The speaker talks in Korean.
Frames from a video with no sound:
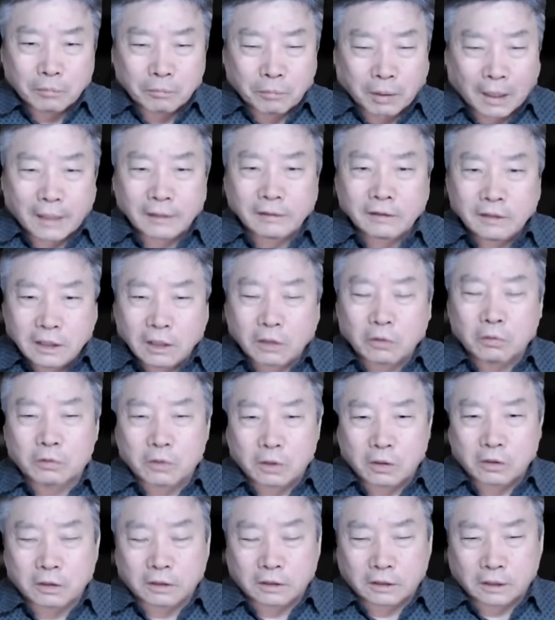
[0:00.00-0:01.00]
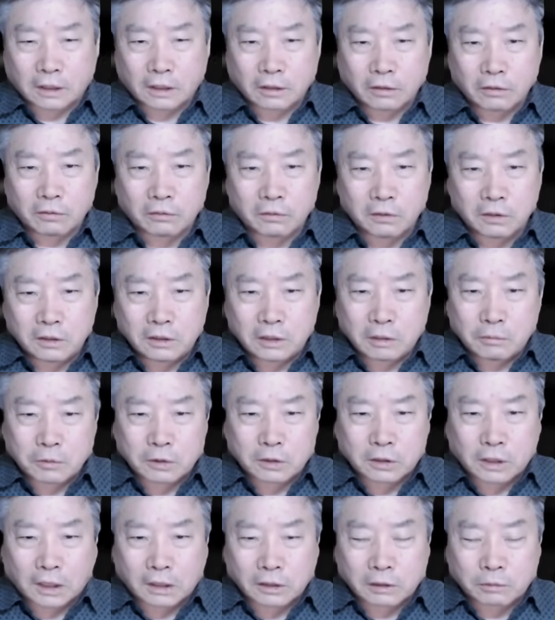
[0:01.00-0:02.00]
반 이하로 떨어졌잖아요.
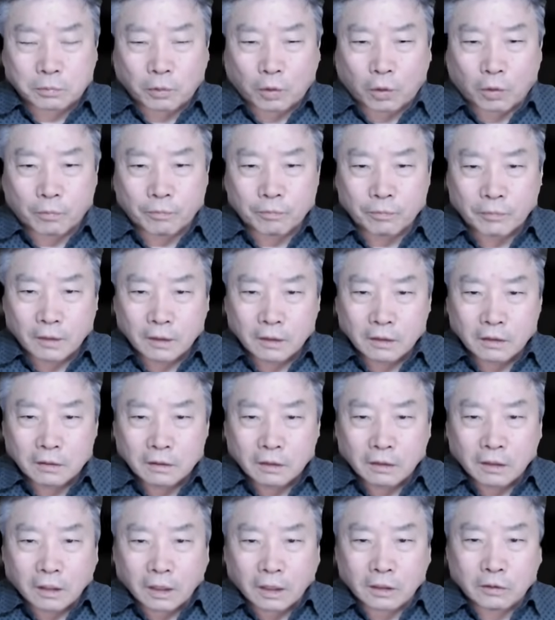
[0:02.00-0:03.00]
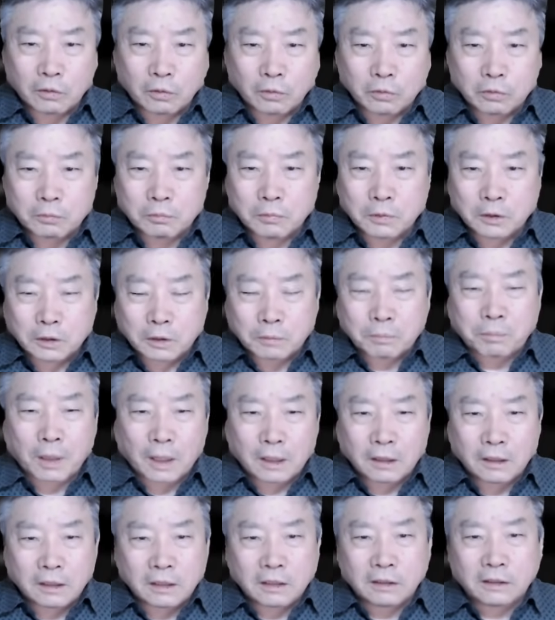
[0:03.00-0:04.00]
이재명 45, 한동훈
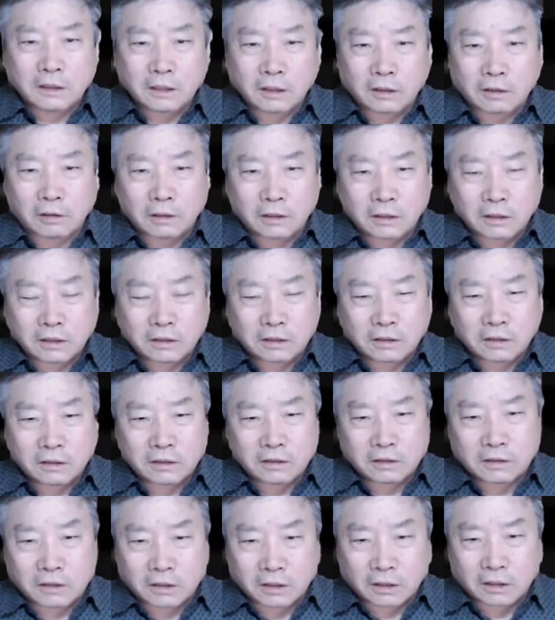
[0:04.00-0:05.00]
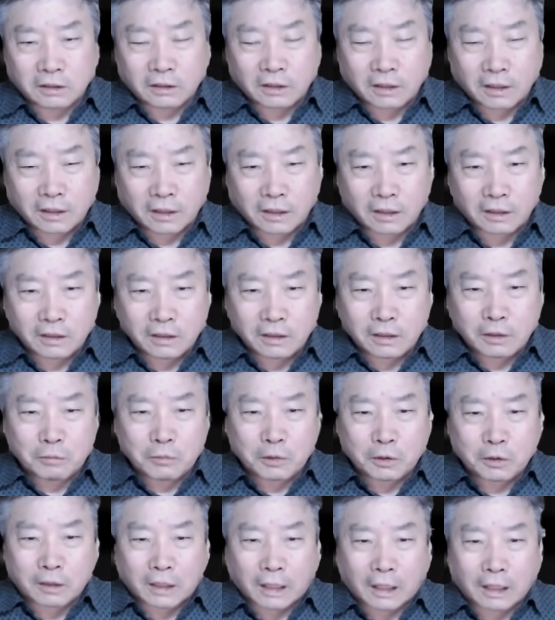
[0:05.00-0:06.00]
뭐18 이런 식으로 이런 식인데
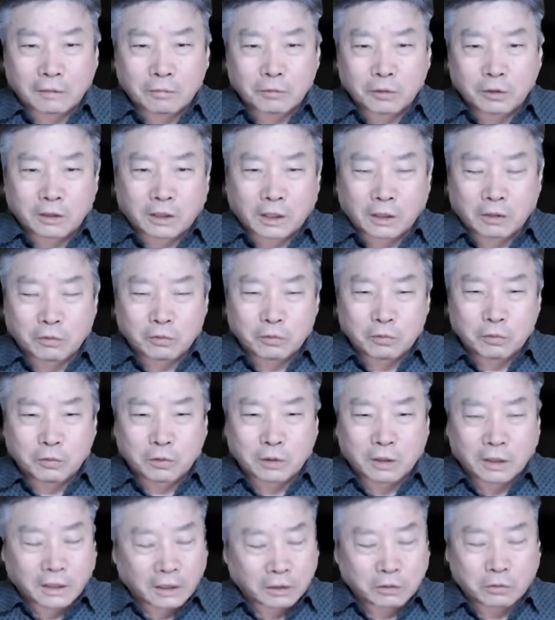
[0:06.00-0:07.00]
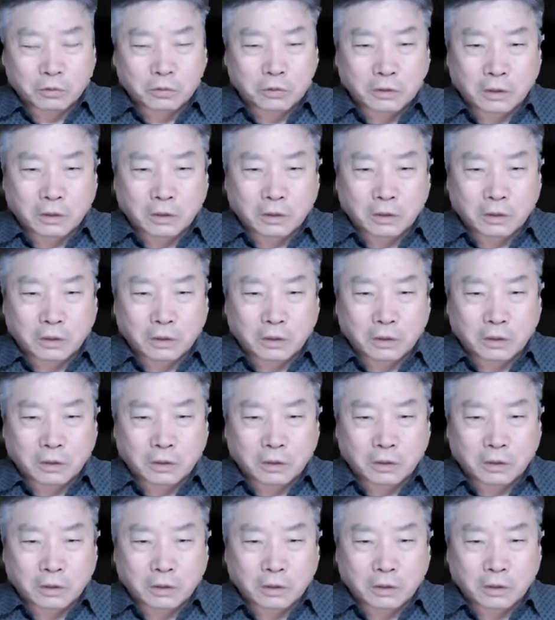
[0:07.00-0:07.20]
이러면 라이벌 대우를 해줄